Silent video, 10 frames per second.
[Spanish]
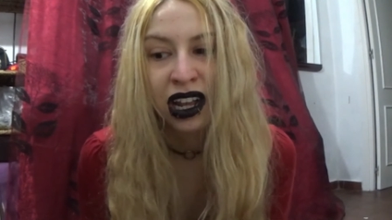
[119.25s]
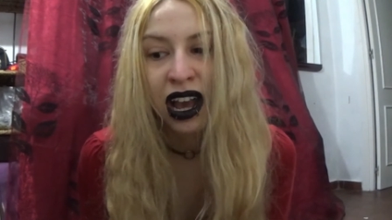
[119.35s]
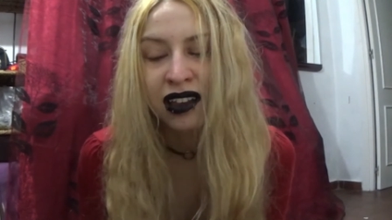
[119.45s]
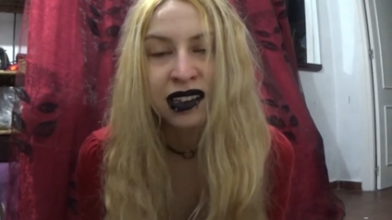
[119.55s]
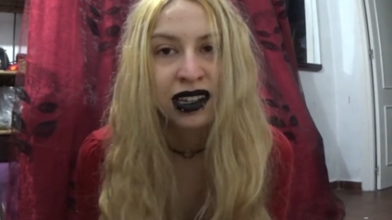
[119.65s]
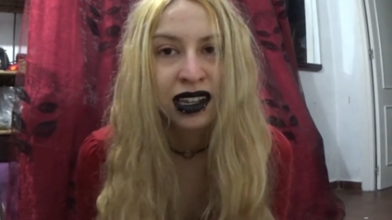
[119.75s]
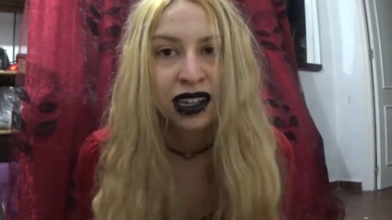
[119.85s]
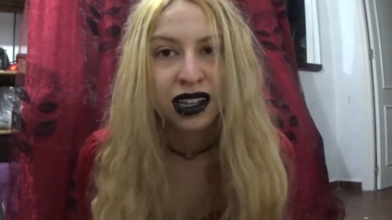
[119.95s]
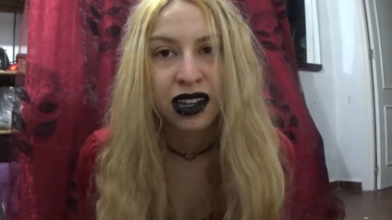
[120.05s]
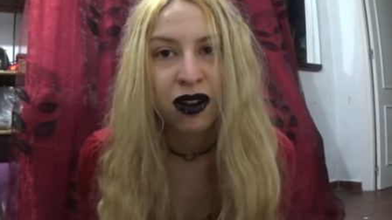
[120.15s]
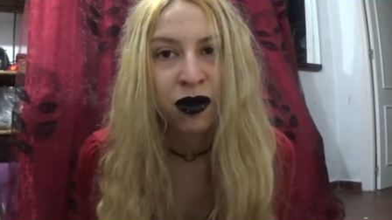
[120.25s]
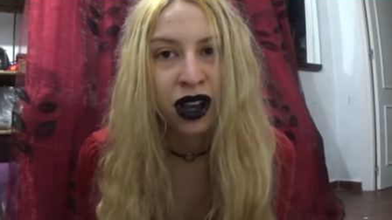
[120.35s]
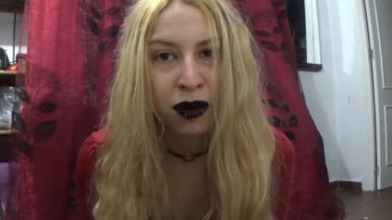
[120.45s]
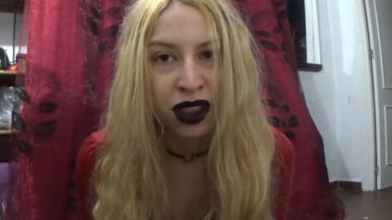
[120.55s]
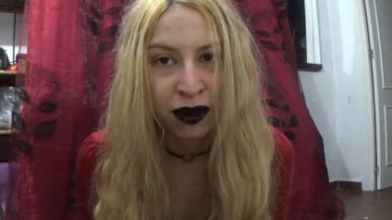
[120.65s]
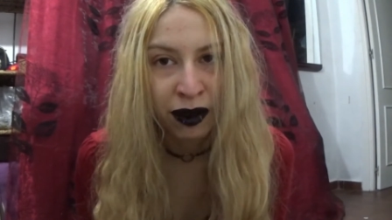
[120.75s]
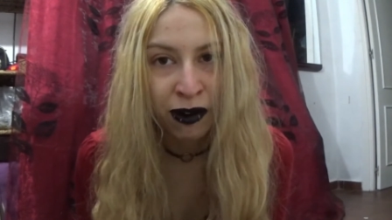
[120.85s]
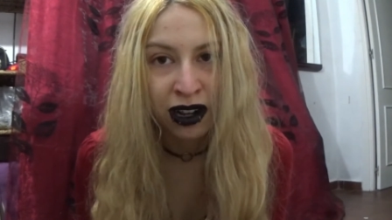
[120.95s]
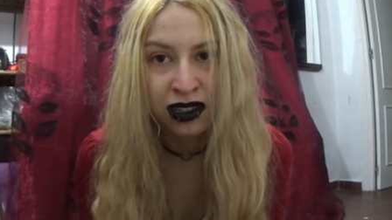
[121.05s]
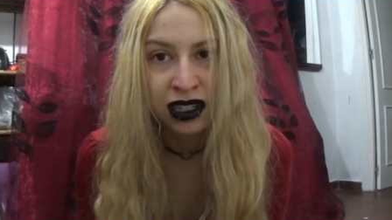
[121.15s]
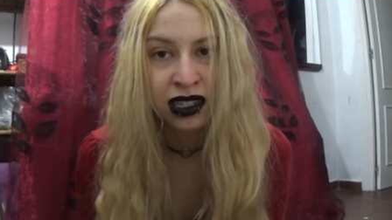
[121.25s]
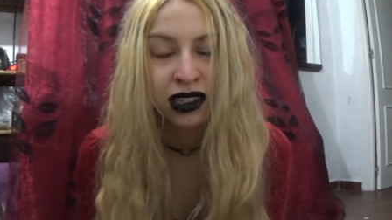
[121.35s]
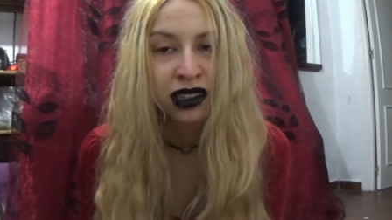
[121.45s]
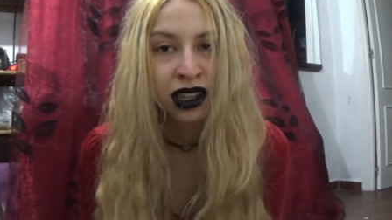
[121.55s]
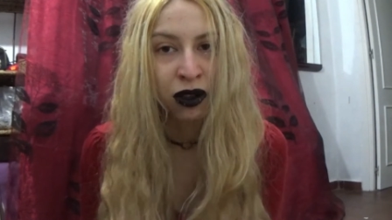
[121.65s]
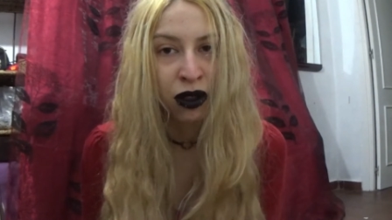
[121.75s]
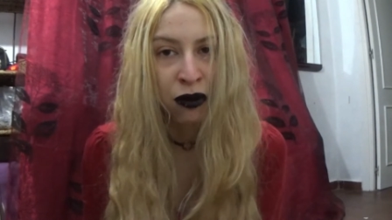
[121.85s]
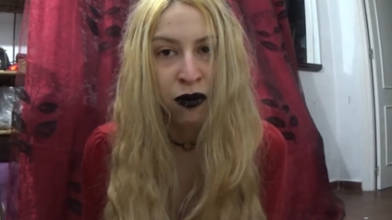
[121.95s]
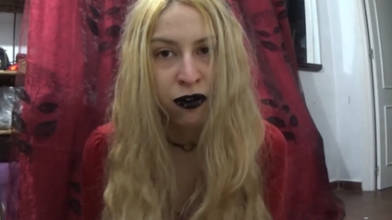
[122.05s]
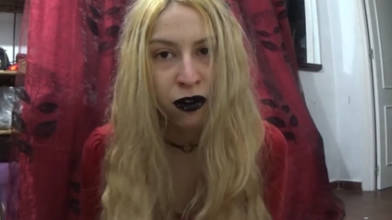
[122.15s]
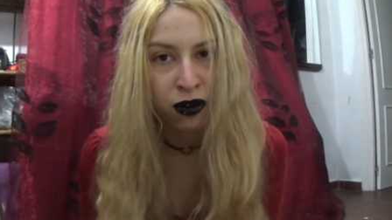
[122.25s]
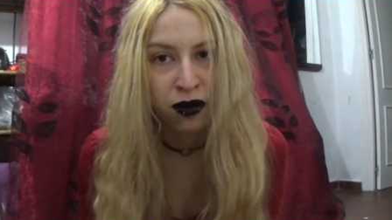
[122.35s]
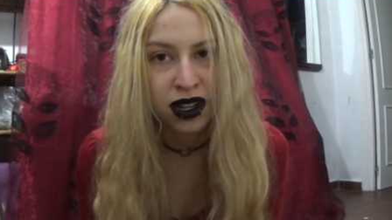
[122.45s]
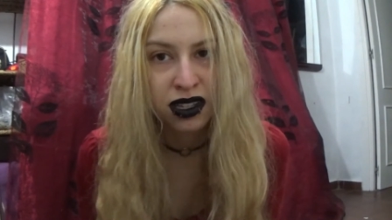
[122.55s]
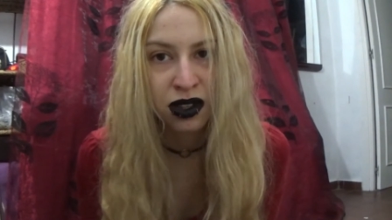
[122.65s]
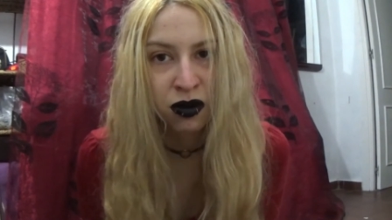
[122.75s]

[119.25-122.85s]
Así que como que me daba igual, sí, de todas formas, en un